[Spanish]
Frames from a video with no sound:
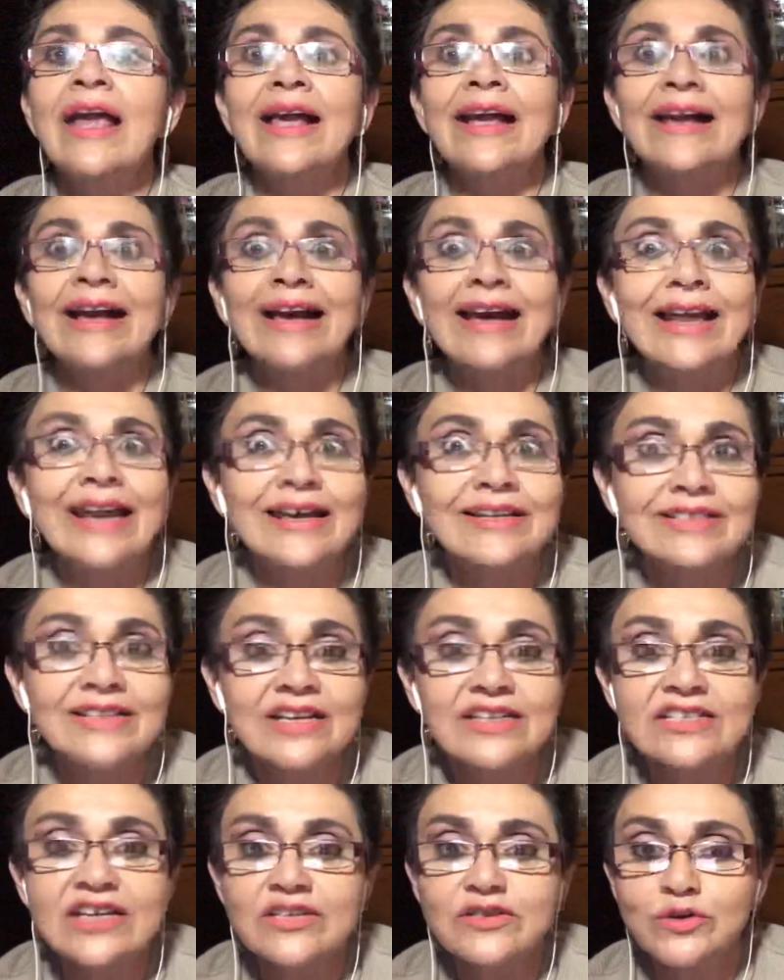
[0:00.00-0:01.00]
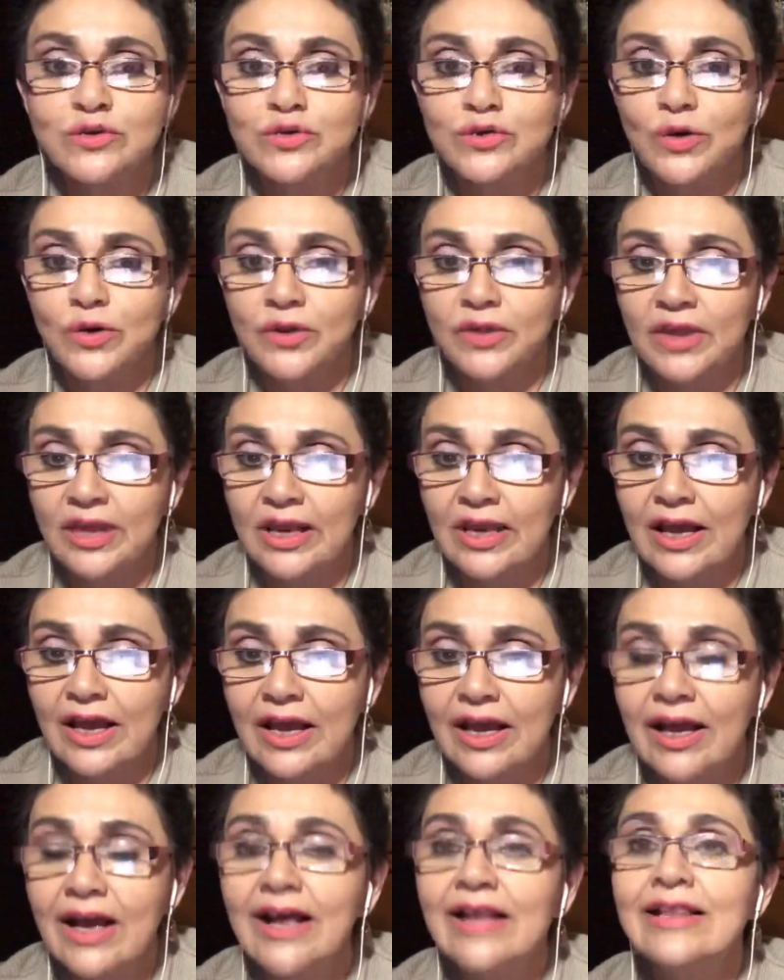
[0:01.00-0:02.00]
Gracias a su sordera,
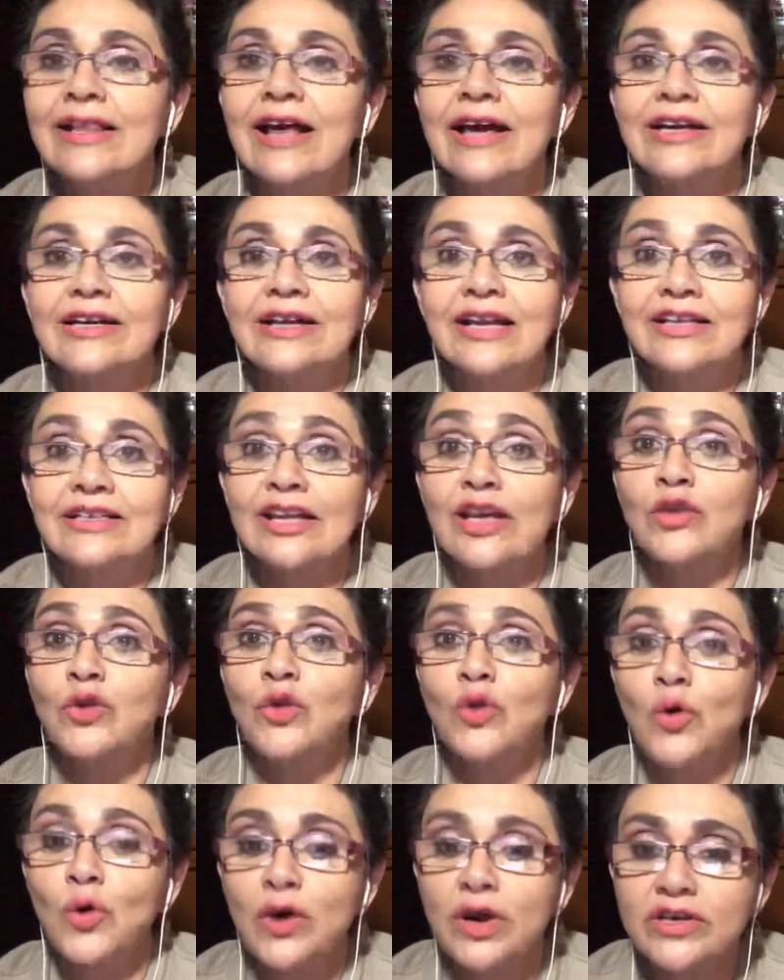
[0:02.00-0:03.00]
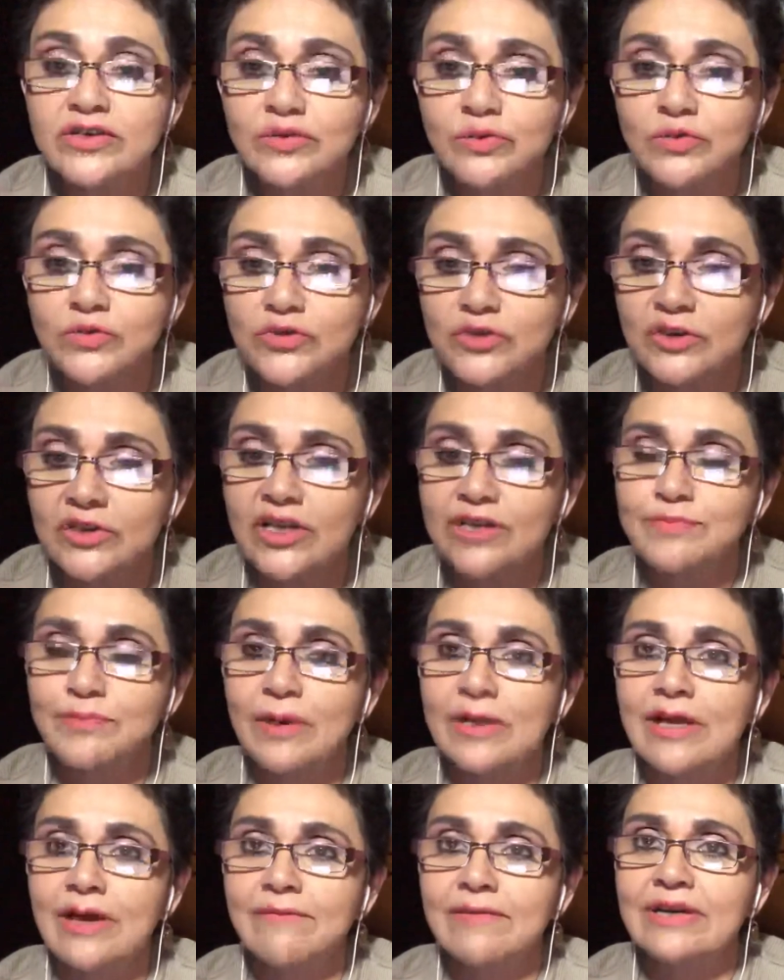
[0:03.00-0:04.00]
la rana no escuchó las
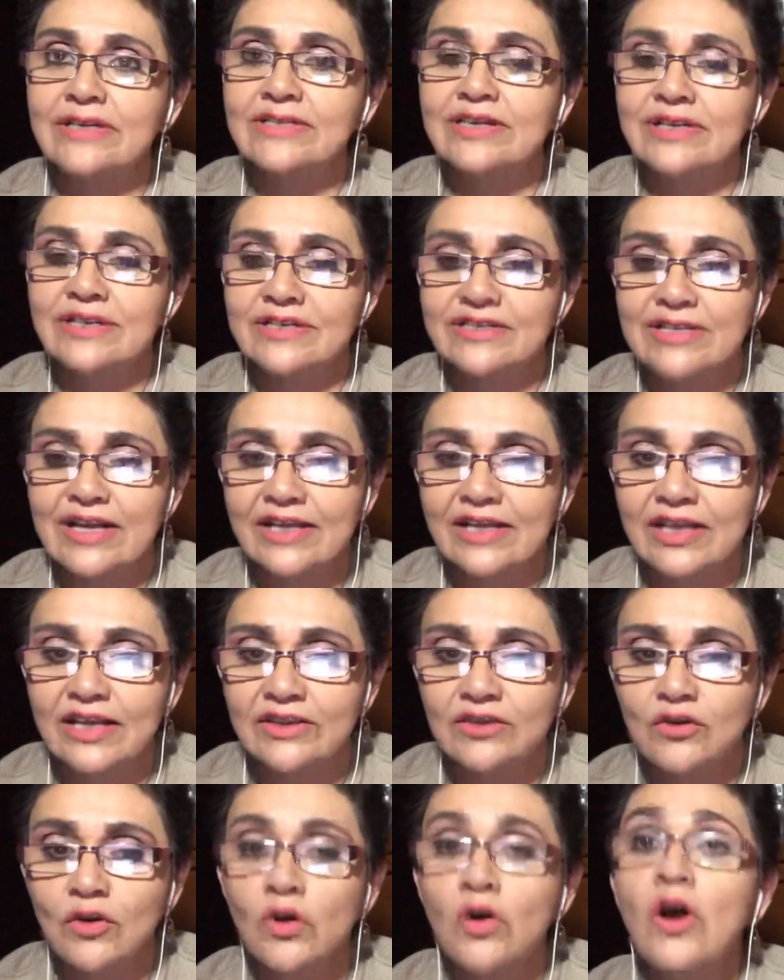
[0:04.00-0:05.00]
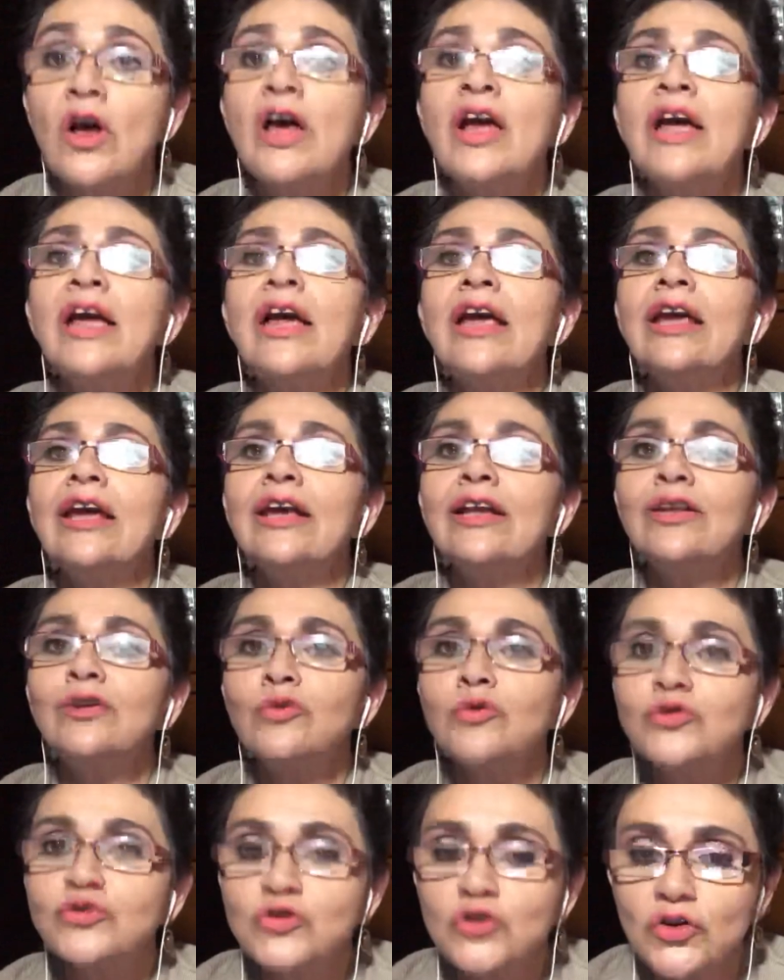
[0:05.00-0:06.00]
palabras de desaliento y
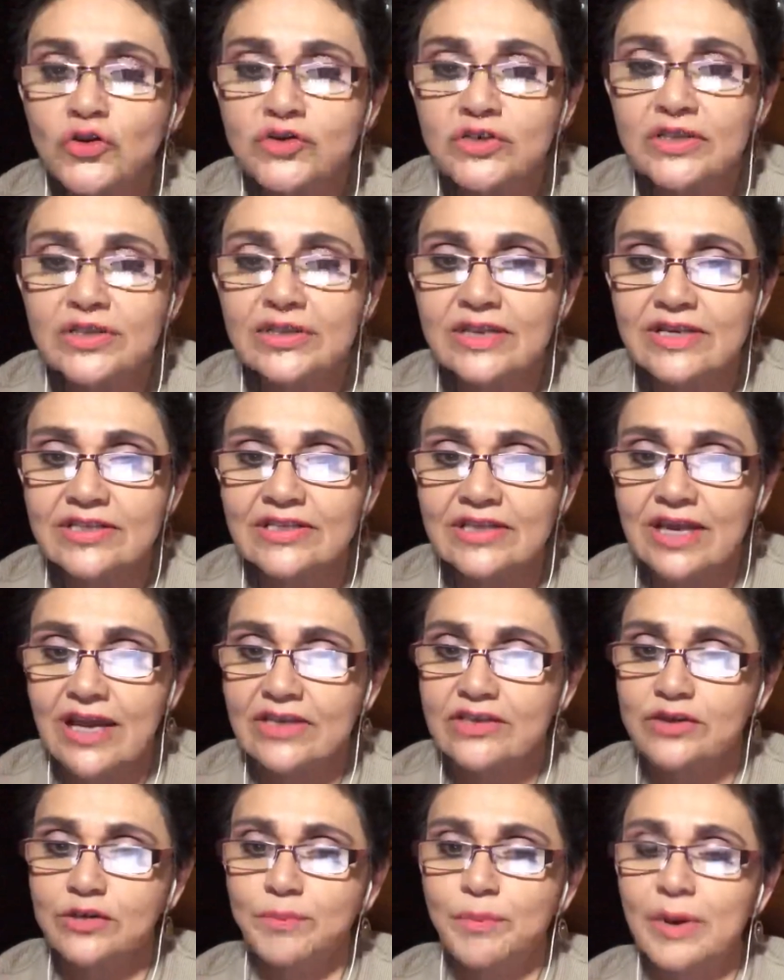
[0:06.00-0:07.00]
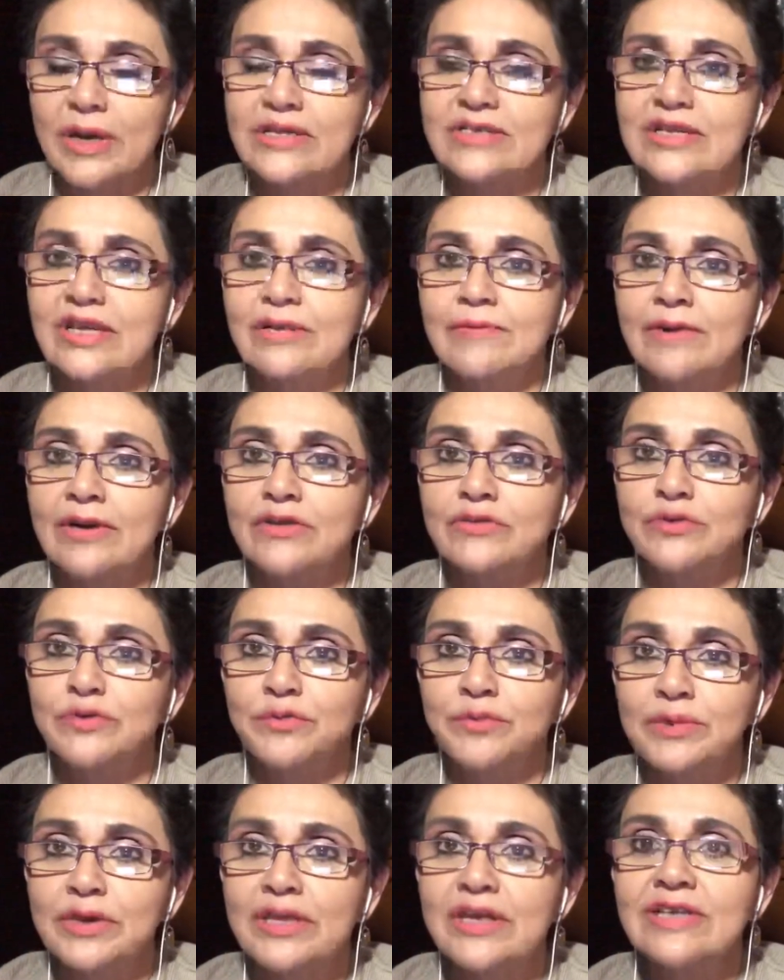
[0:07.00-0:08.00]
luchó sin descanso para salvar su
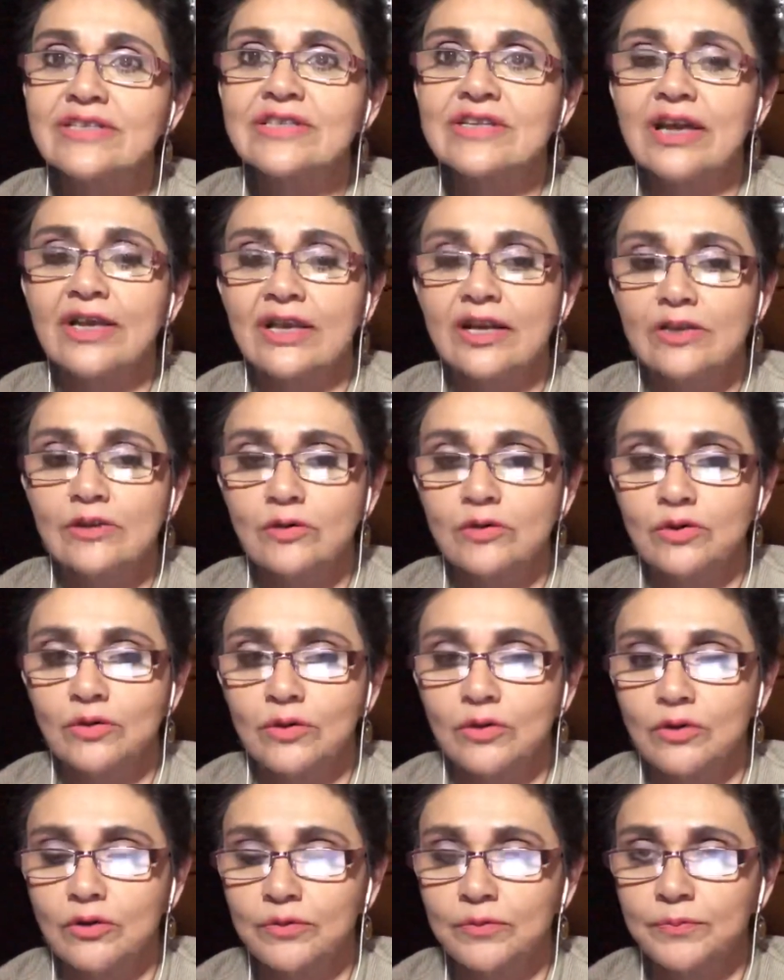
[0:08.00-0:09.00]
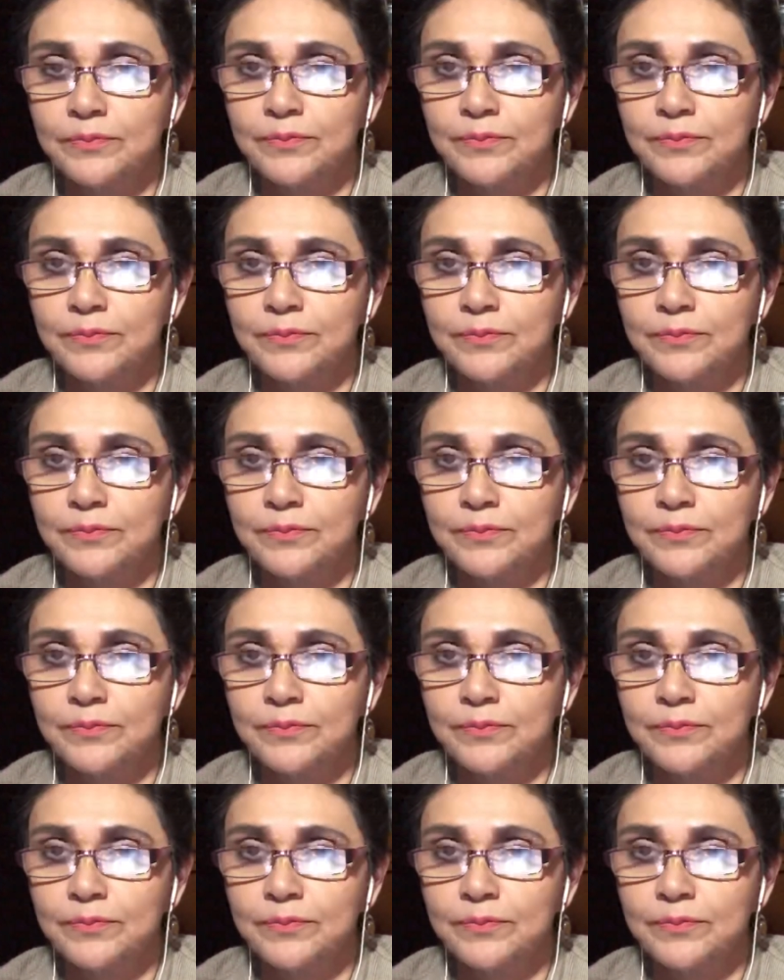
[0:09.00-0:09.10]
vida hasta que lo logró.